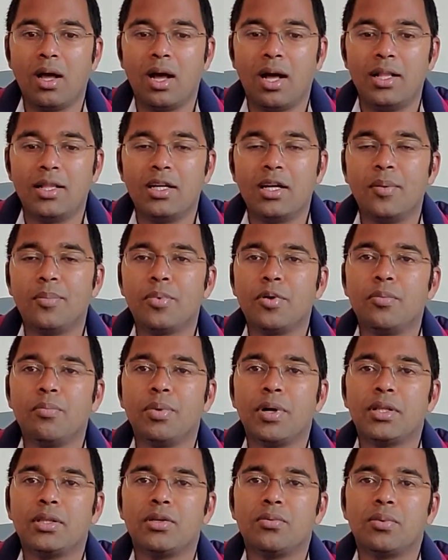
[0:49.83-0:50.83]
அதுக்கப்புறம்
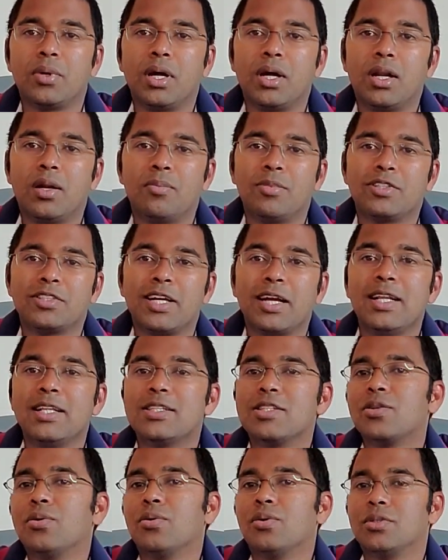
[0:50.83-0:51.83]
பார்த்தோம்னா நம்ம
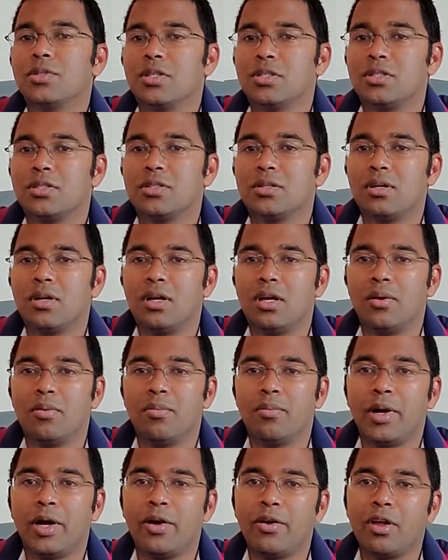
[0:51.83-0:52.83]
சயின்ஸ் கோர்சஸ்
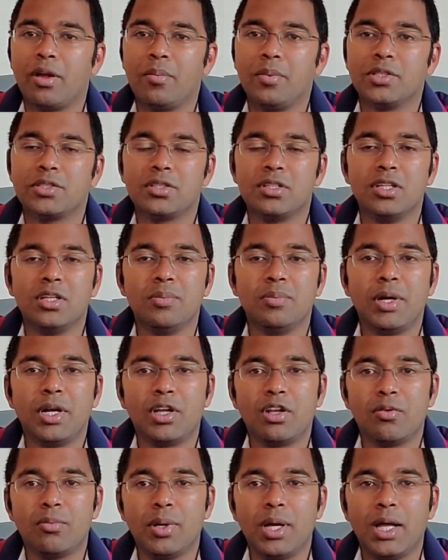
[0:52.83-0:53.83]
பயோகெமிஸ்ட்ரி
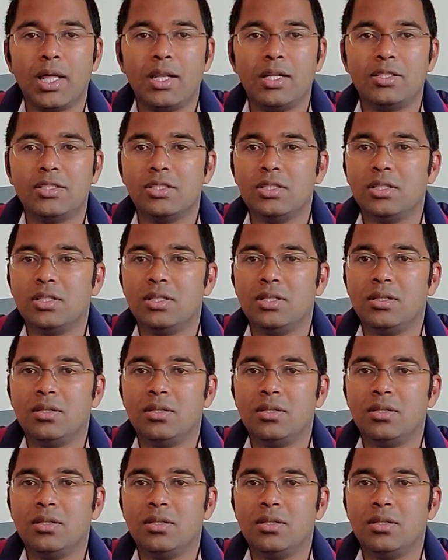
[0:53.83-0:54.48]
மைக்ரோபயாலஜி